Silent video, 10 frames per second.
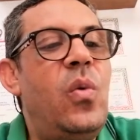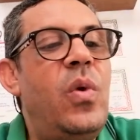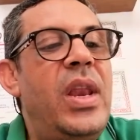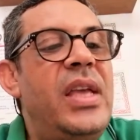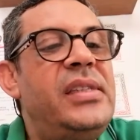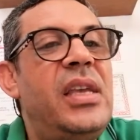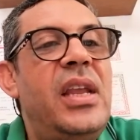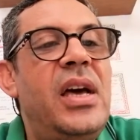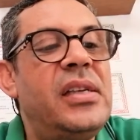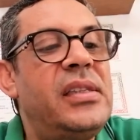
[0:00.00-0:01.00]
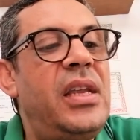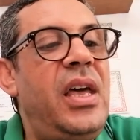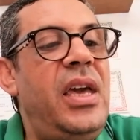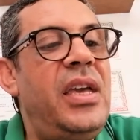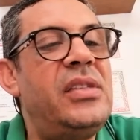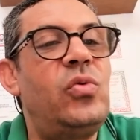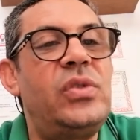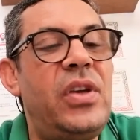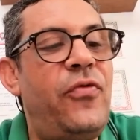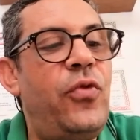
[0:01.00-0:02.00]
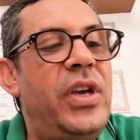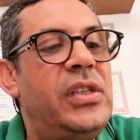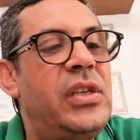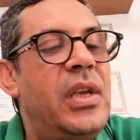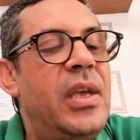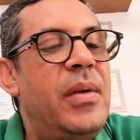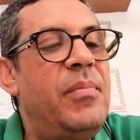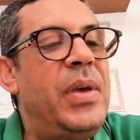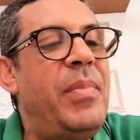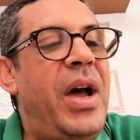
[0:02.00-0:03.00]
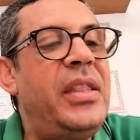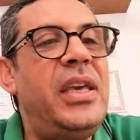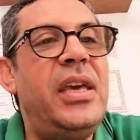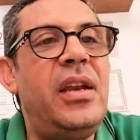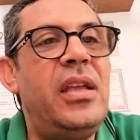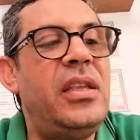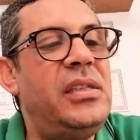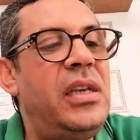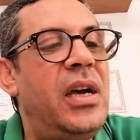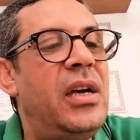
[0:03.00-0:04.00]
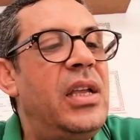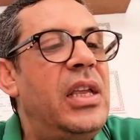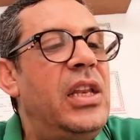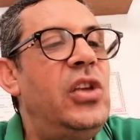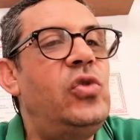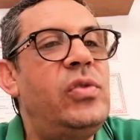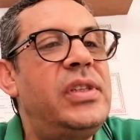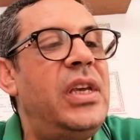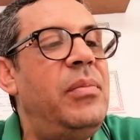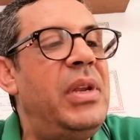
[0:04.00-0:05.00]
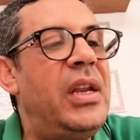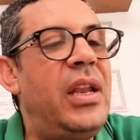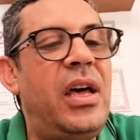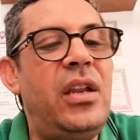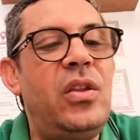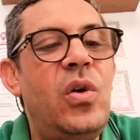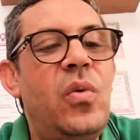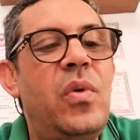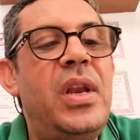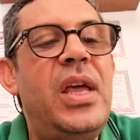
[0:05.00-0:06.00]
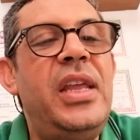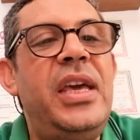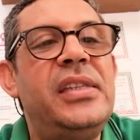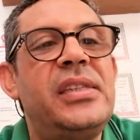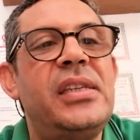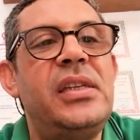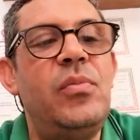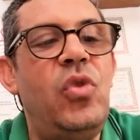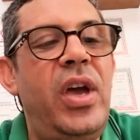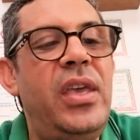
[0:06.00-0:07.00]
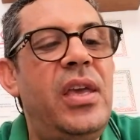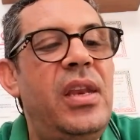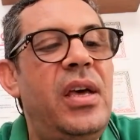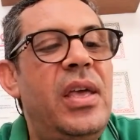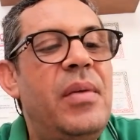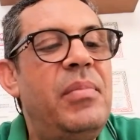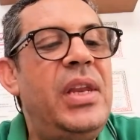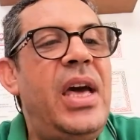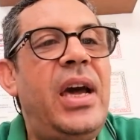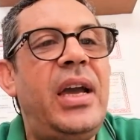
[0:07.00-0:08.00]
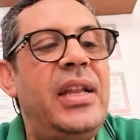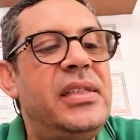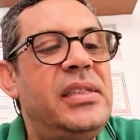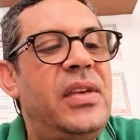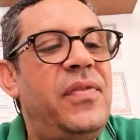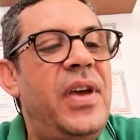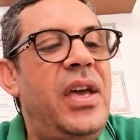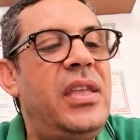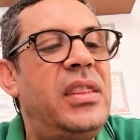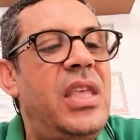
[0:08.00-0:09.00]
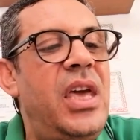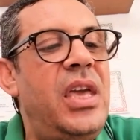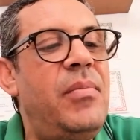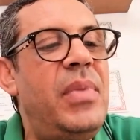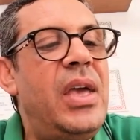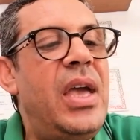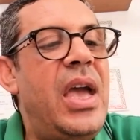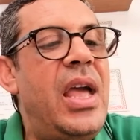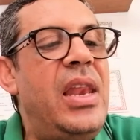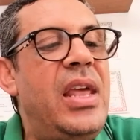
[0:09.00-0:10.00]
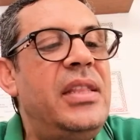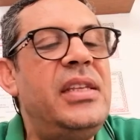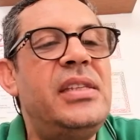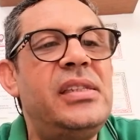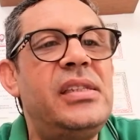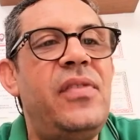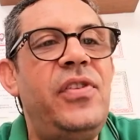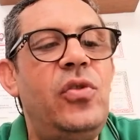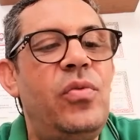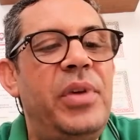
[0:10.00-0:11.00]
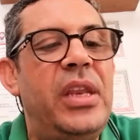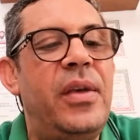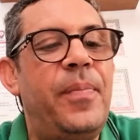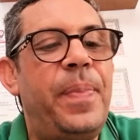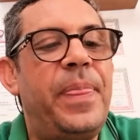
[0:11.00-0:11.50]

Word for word: وليس لها صلاحية التفويت بمحض إرادتها لجزء من الأرض ولا لحصة معينة من حق الانتفاع الدائم الذي تستفيد منه